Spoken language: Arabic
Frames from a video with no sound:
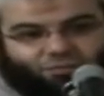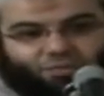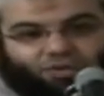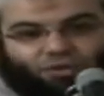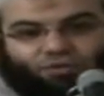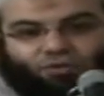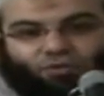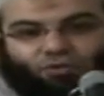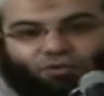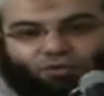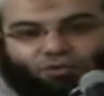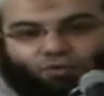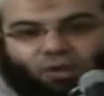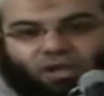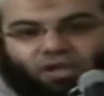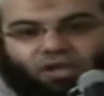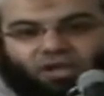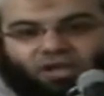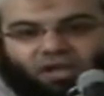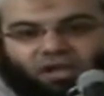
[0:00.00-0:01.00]
بيقول
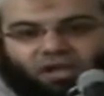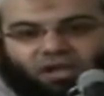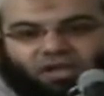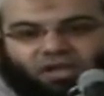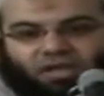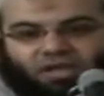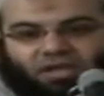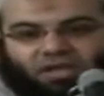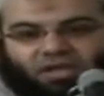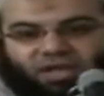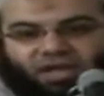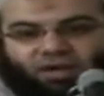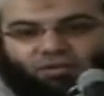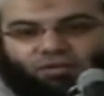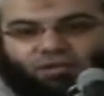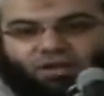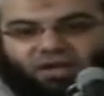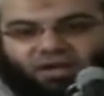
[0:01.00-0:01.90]
والله لو